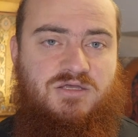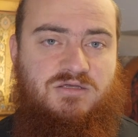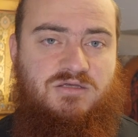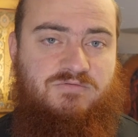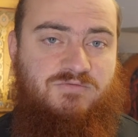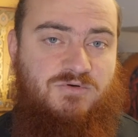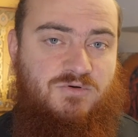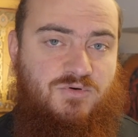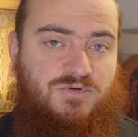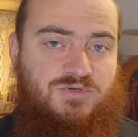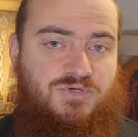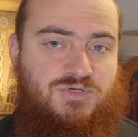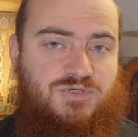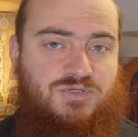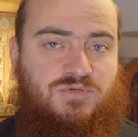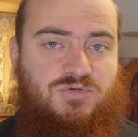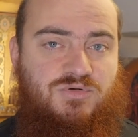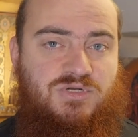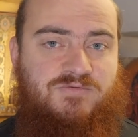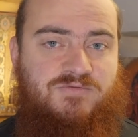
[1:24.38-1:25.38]
И выходит,
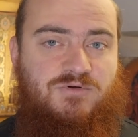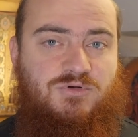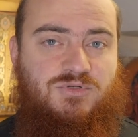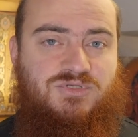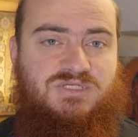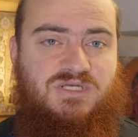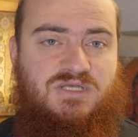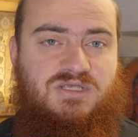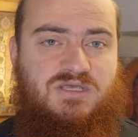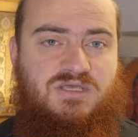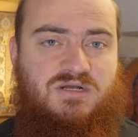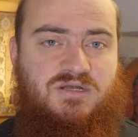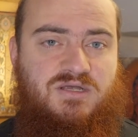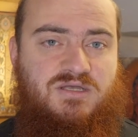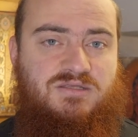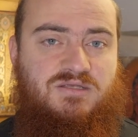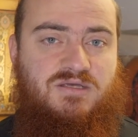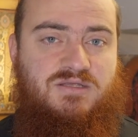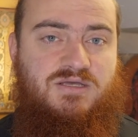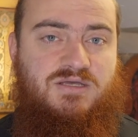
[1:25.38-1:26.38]
что революционер –
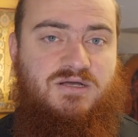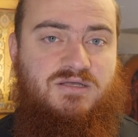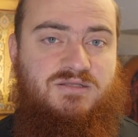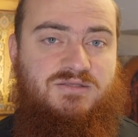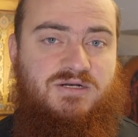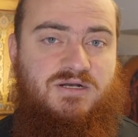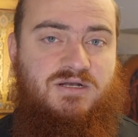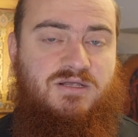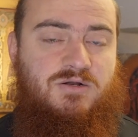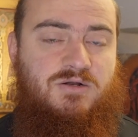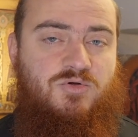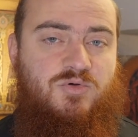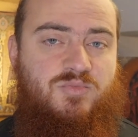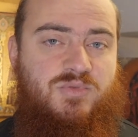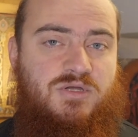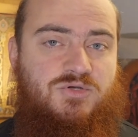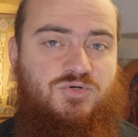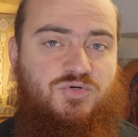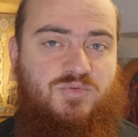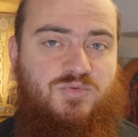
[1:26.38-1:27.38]
это
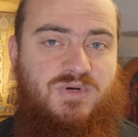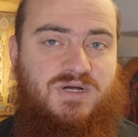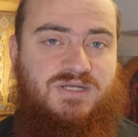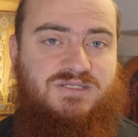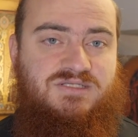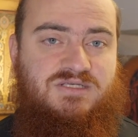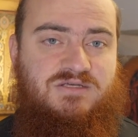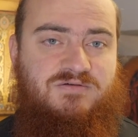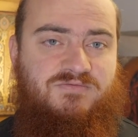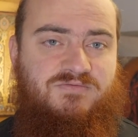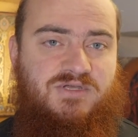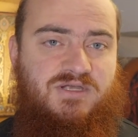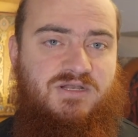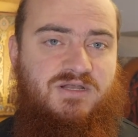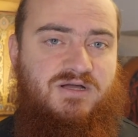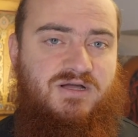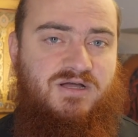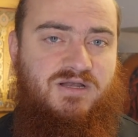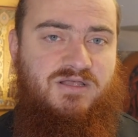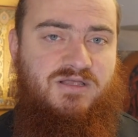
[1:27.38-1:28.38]
неконтролируемая чума, тиф или
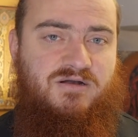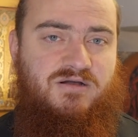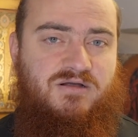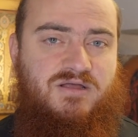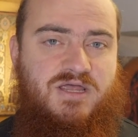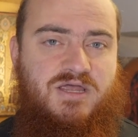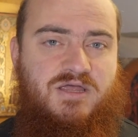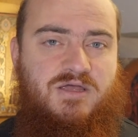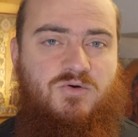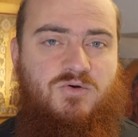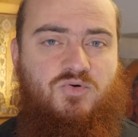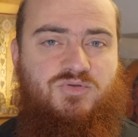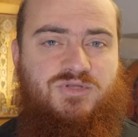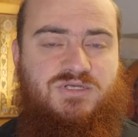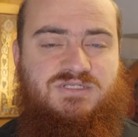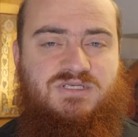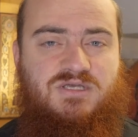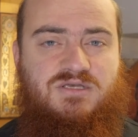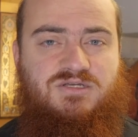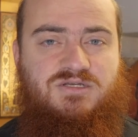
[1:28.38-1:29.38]
или холера,
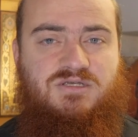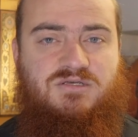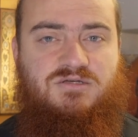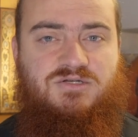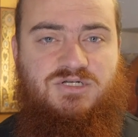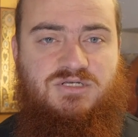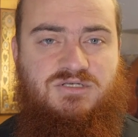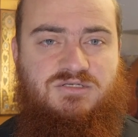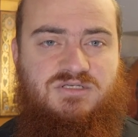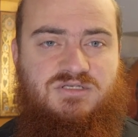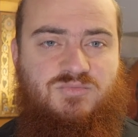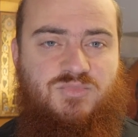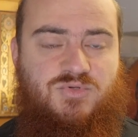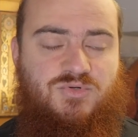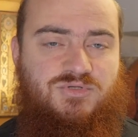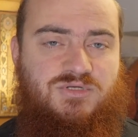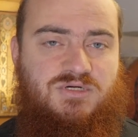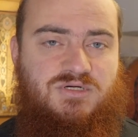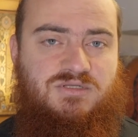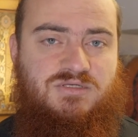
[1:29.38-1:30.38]
уносящие жизни
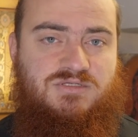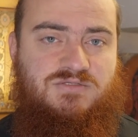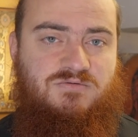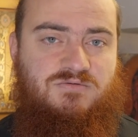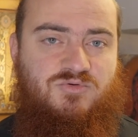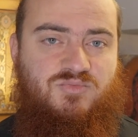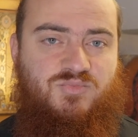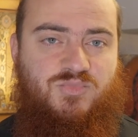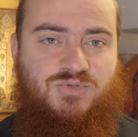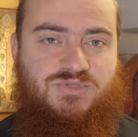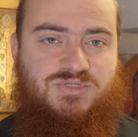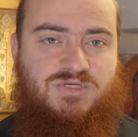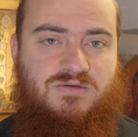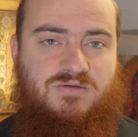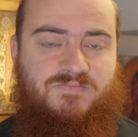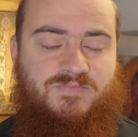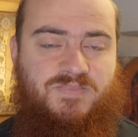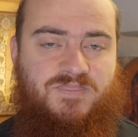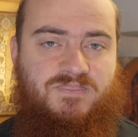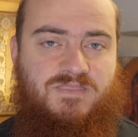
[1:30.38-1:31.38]
многих на своем пути.